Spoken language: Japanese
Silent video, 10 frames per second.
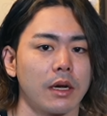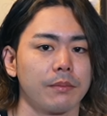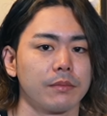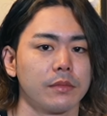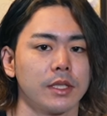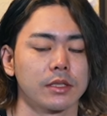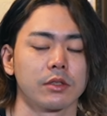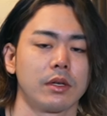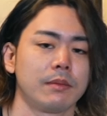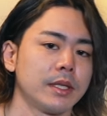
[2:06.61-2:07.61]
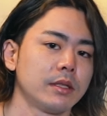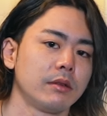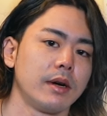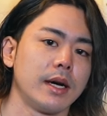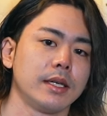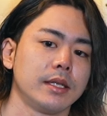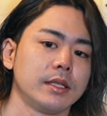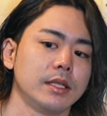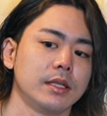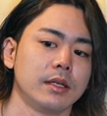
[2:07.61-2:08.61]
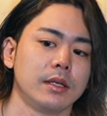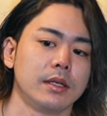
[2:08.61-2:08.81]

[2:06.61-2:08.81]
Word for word: かでそれまでの間に